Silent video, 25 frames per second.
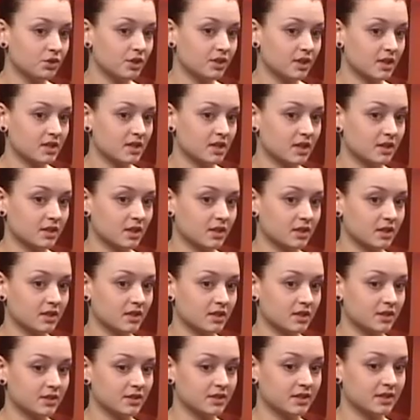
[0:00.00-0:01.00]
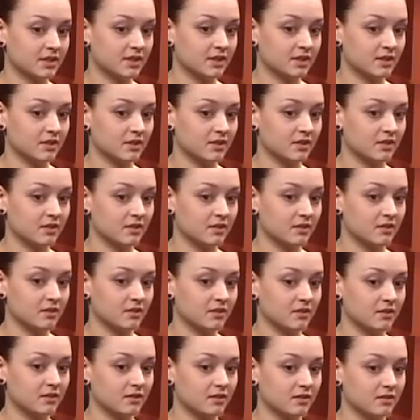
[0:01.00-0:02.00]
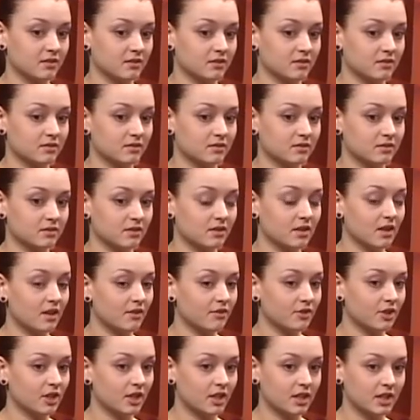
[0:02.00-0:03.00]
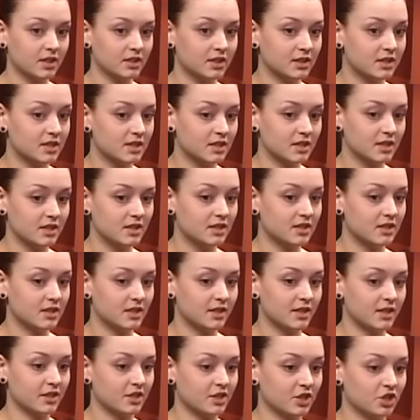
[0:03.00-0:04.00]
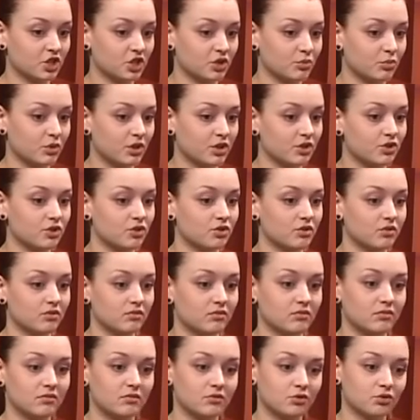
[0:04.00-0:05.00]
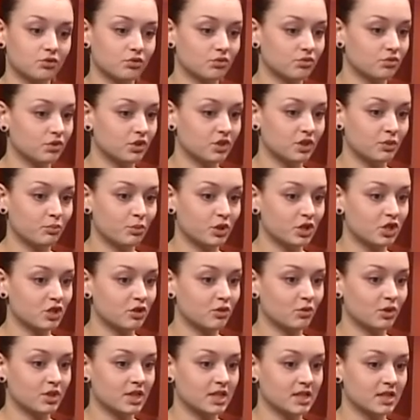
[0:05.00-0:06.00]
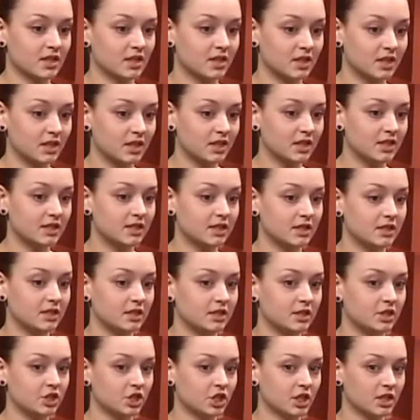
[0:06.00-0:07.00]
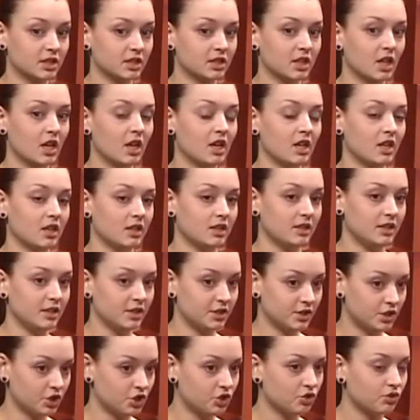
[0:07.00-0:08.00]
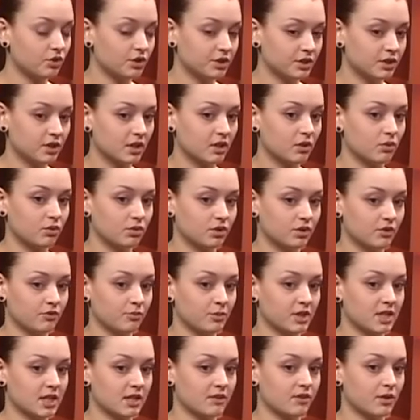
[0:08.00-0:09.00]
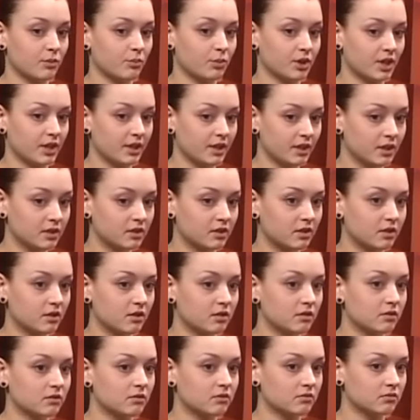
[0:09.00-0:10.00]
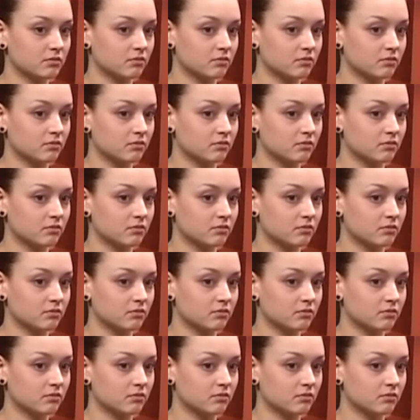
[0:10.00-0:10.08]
назад открылся э, лавка радости, если я не ошибаюсь. Что-то у них не пошло, они закрылись. И сейчас есть еще один какой-то в Москве проект, и,